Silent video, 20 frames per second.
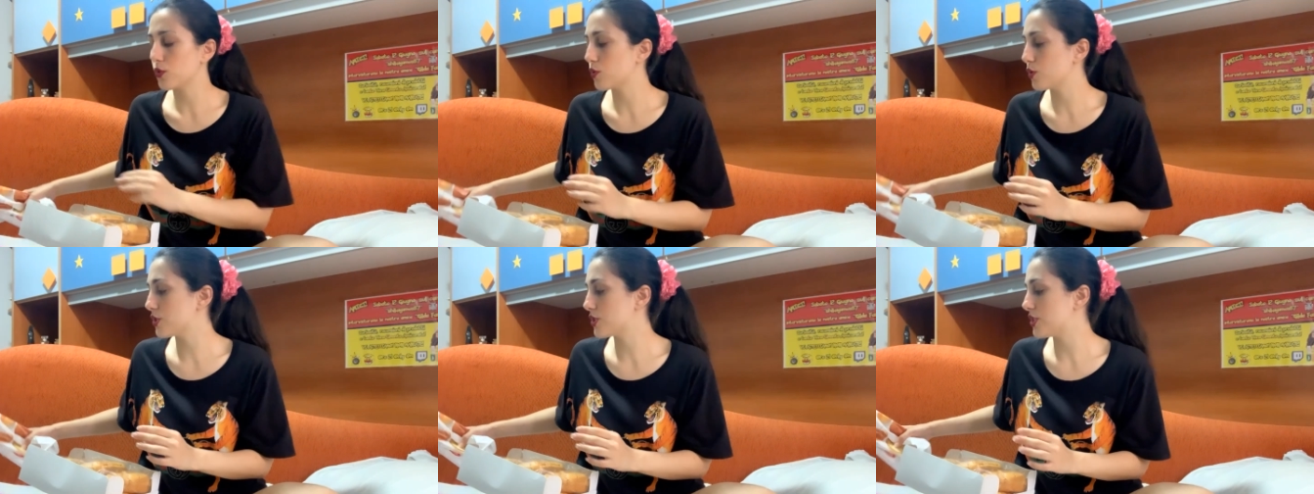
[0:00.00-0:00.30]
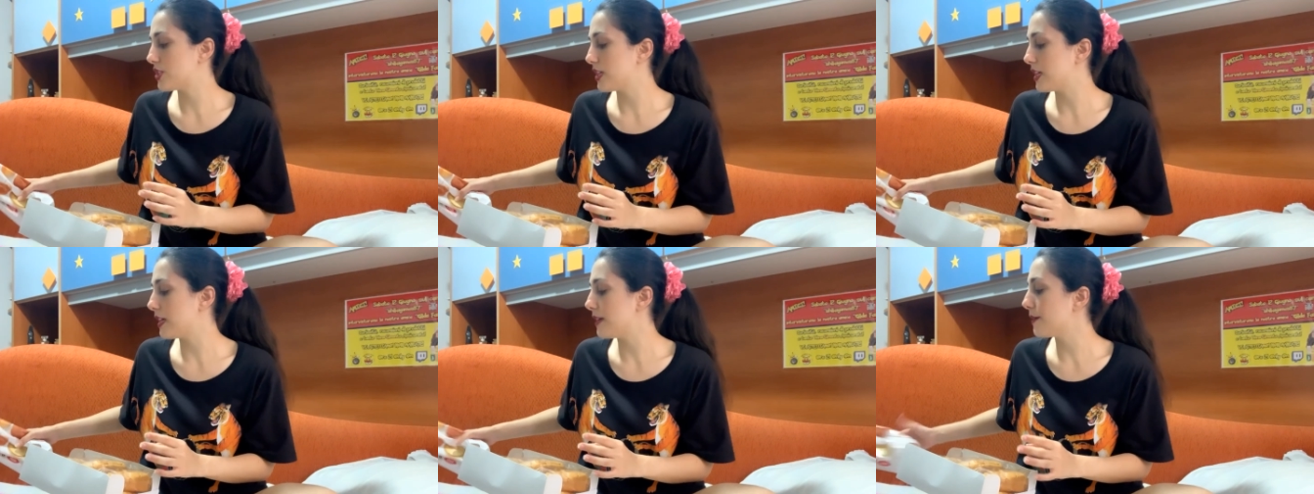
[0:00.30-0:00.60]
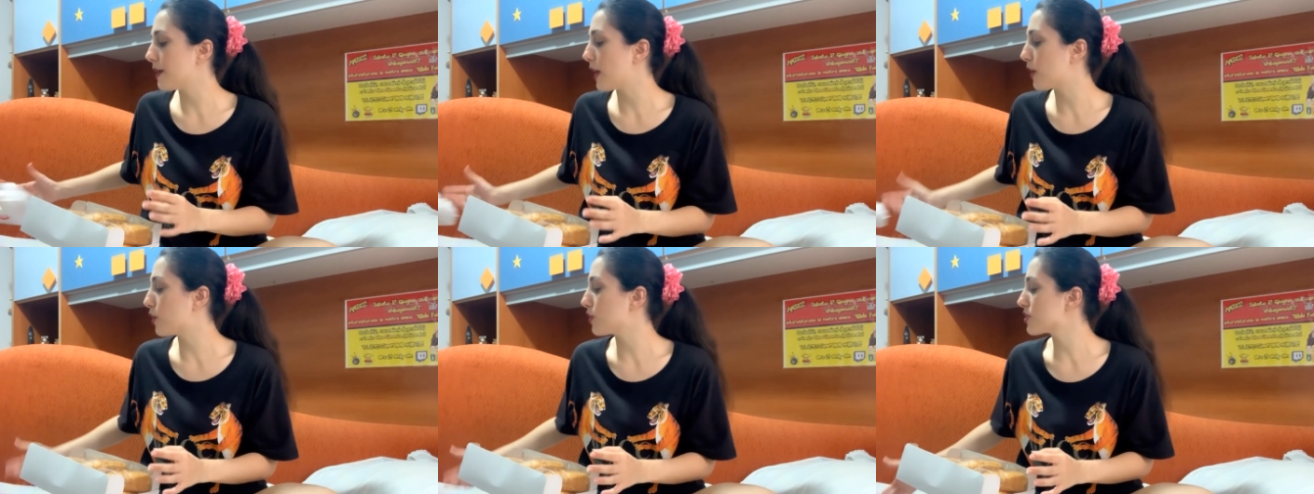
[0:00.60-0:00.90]
così
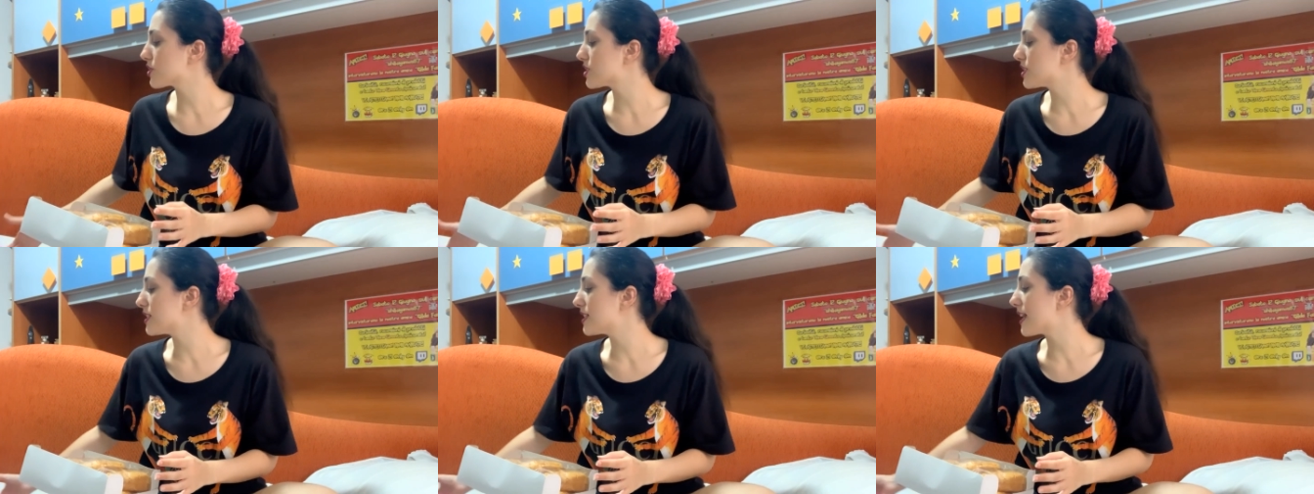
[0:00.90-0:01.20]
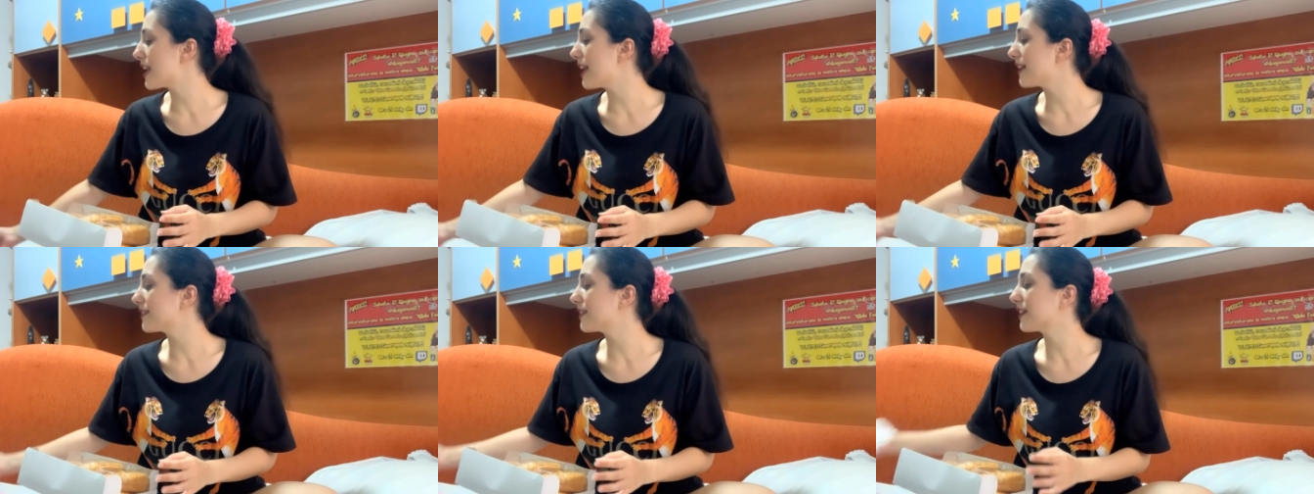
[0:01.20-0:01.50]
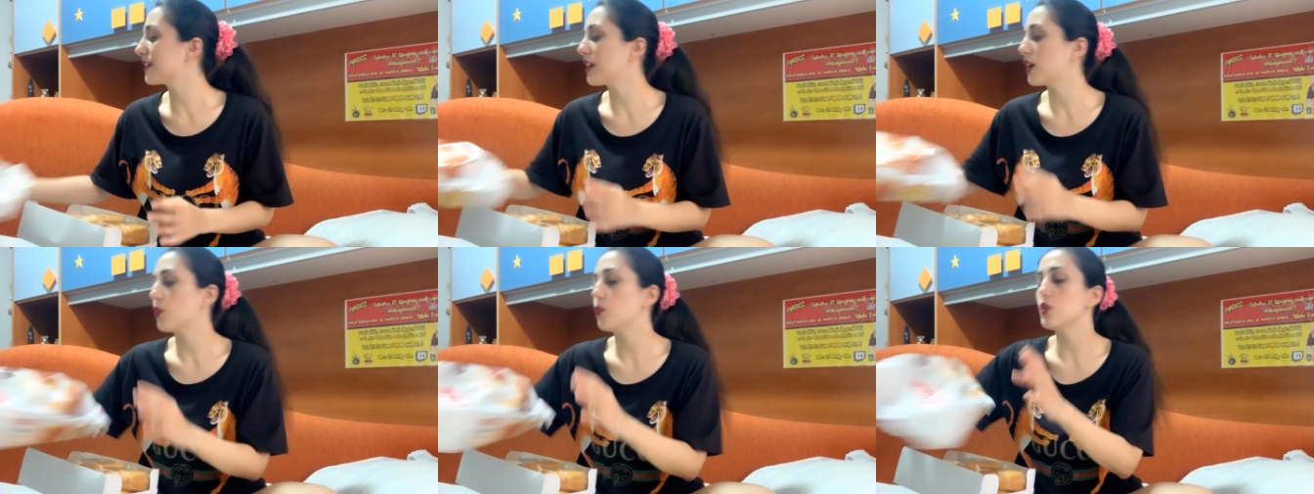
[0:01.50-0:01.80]
e considerate
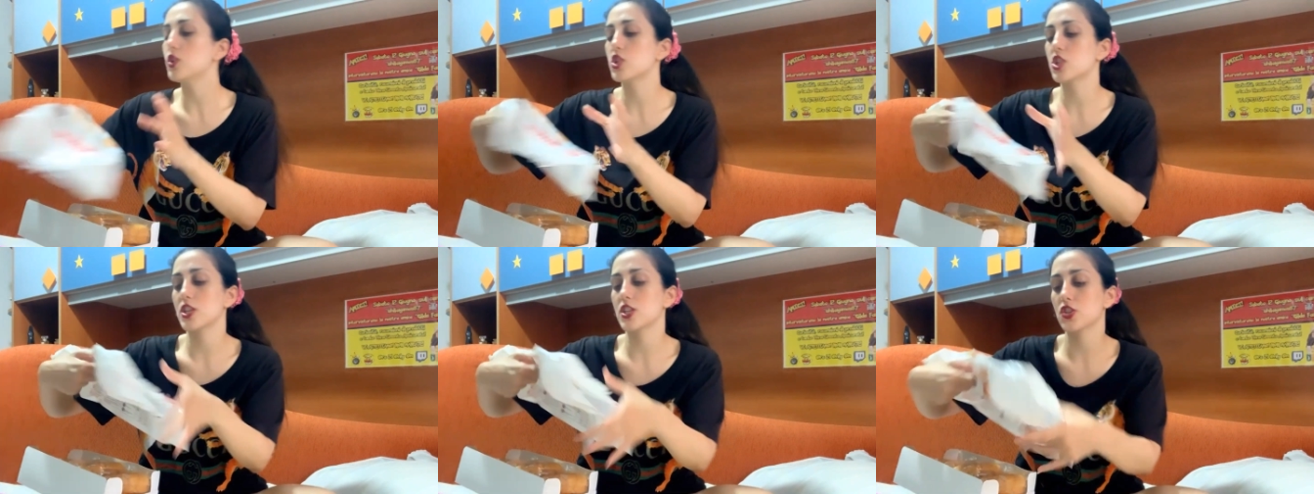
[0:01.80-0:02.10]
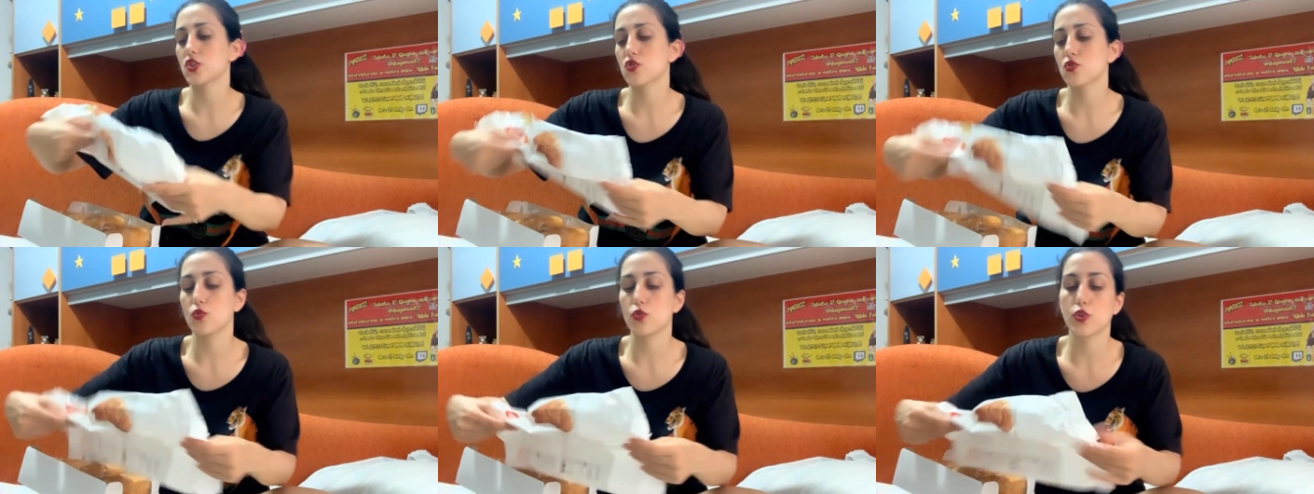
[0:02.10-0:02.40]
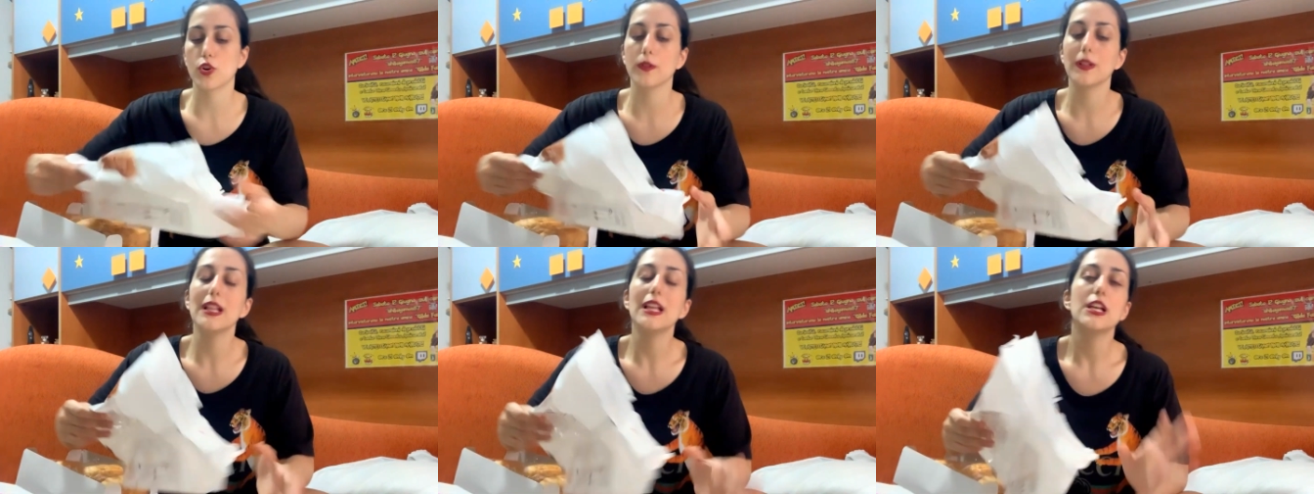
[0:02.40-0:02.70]
che qui ce ne
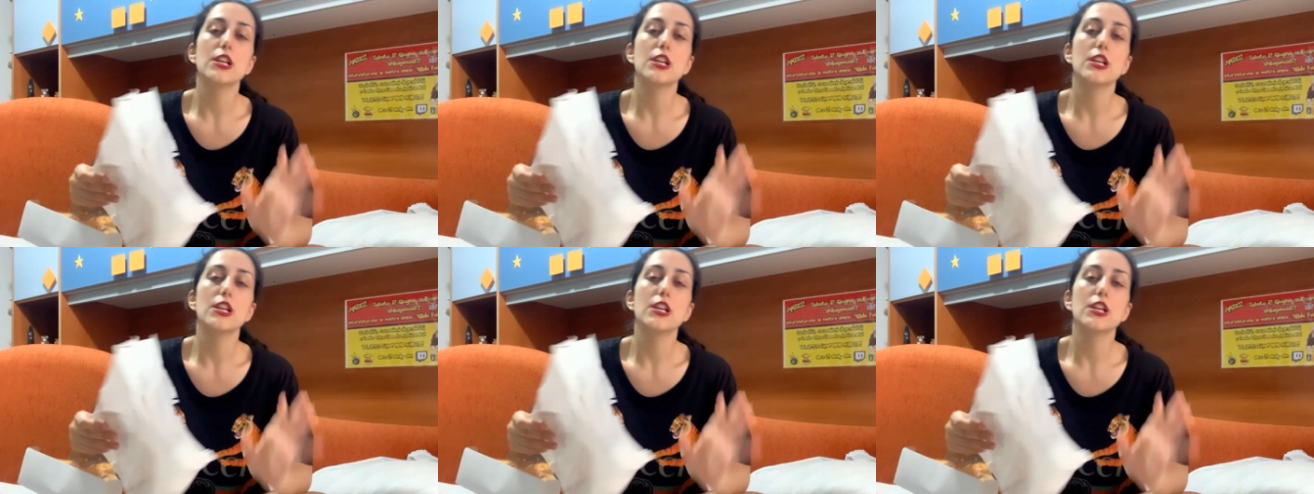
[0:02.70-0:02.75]
sono,